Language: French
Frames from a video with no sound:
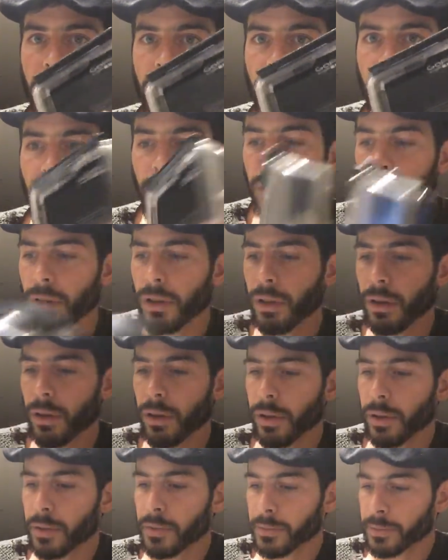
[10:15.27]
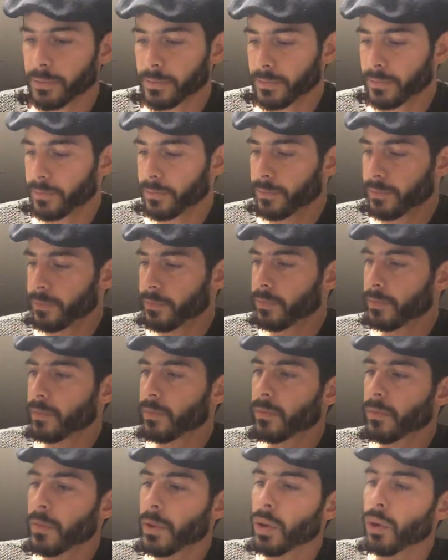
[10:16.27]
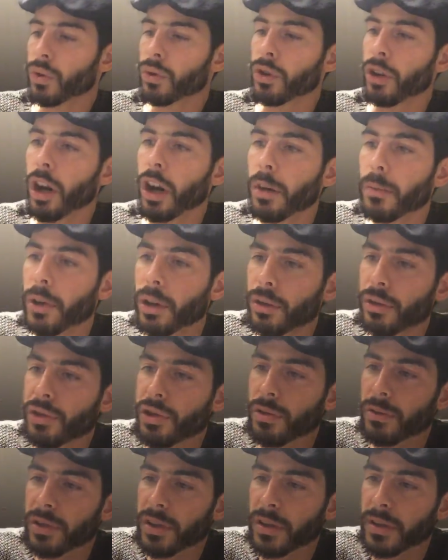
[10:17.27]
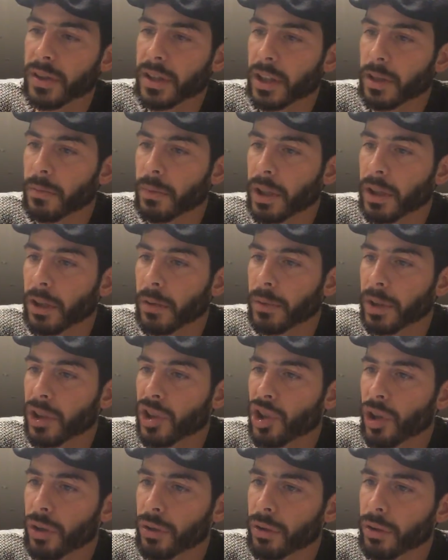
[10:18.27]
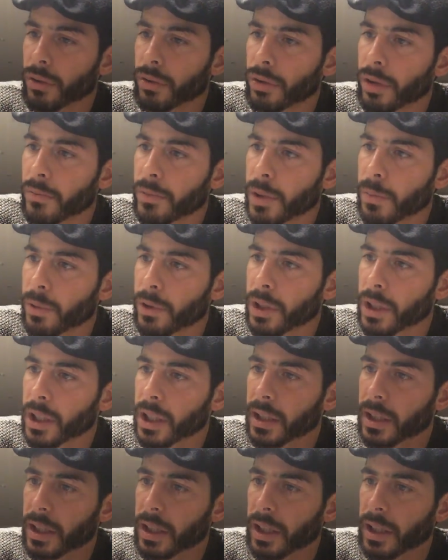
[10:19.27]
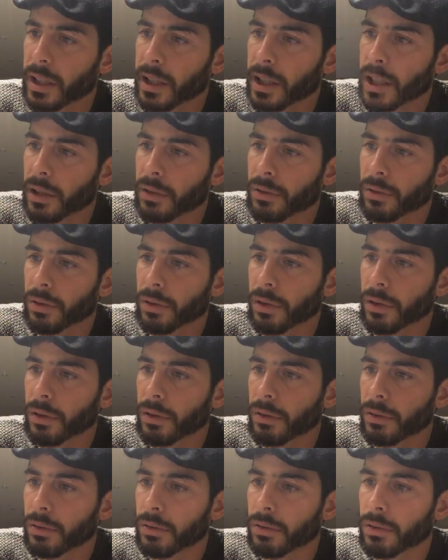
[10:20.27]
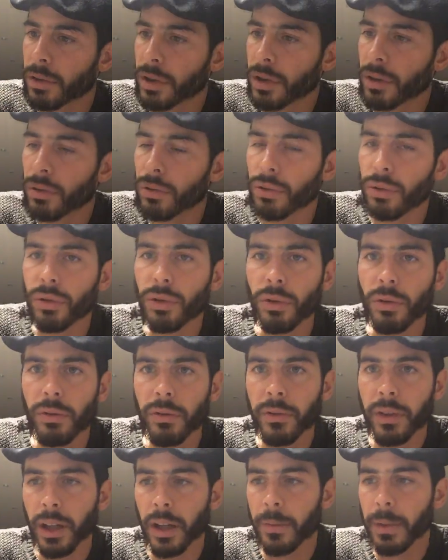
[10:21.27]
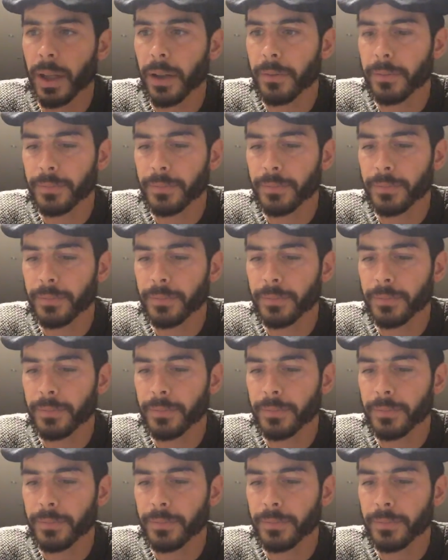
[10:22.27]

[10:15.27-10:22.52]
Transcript: donc, euh, donc normalement le son est censé être meilleur, Même que j'ai entendu un petit peu des critiques à l'égard du, euh, du, son, on verra bien.